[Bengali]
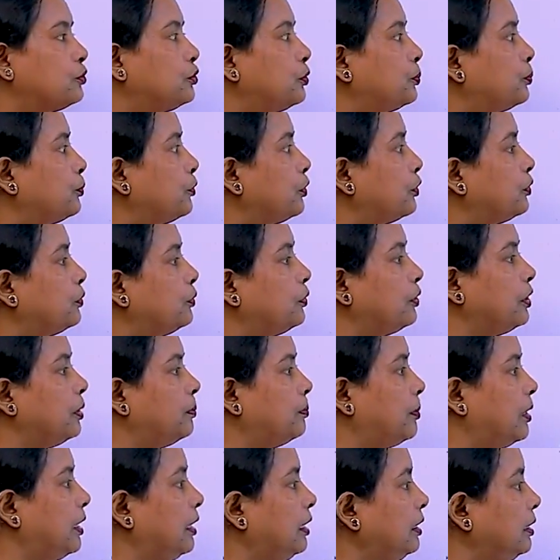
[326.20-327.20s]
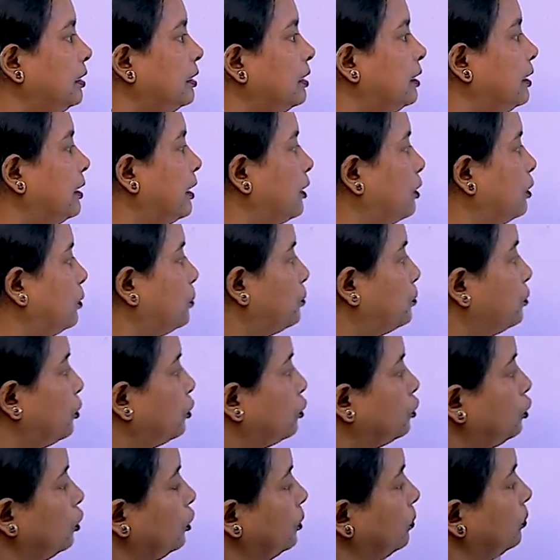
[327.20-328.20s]
সূত্র প্রয়োগ করে পাই দেখো
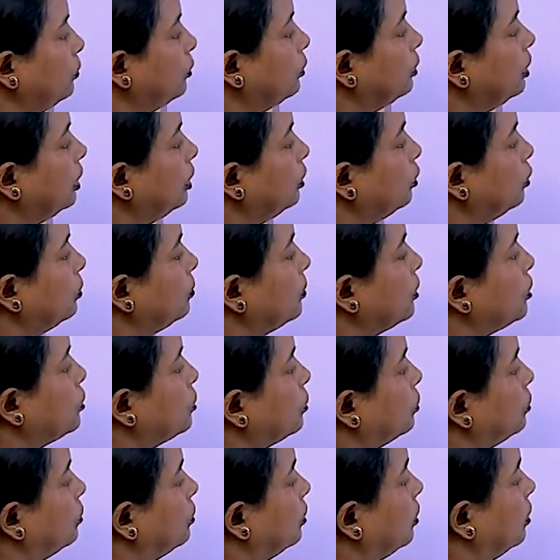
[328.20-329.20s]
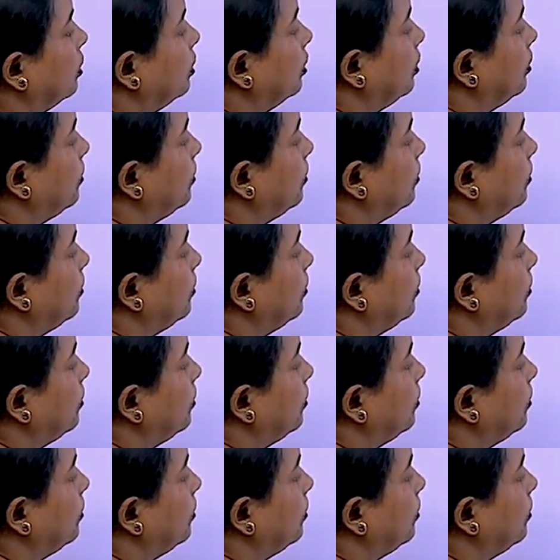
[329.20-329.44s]
প্রথম রোধের ওমের সূত্র